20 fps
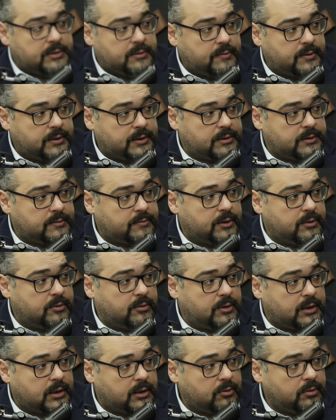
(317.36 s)
развивать
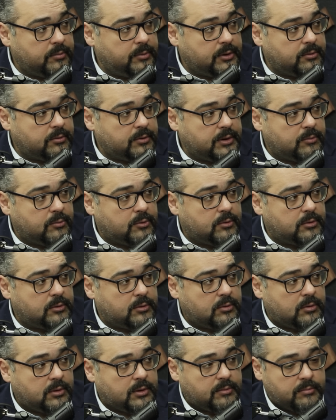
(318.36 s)
свою экономику, не
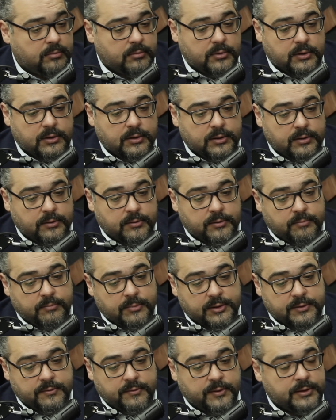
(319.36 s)
могут толком э,
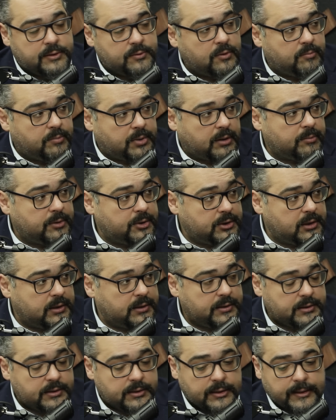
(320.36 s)
развивать свою
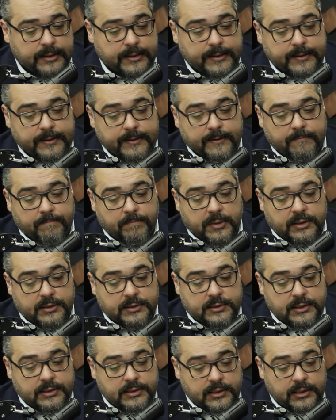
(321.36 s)
промышленность.
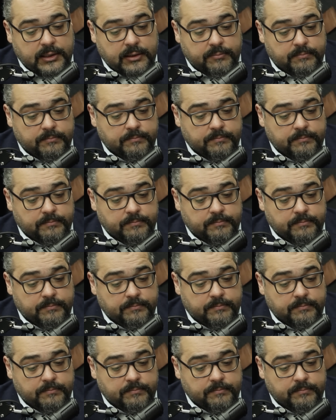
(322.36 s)
Здесь они